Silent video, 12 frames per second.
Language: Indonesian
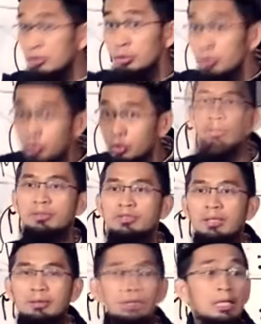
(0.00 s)
jujur
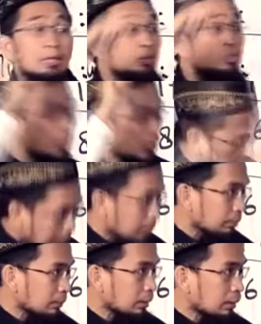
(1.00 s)
misalnya itu
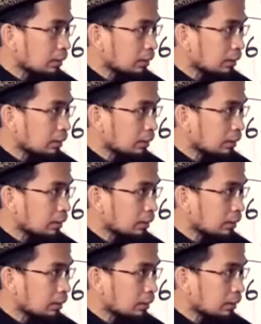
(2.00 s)
sikap.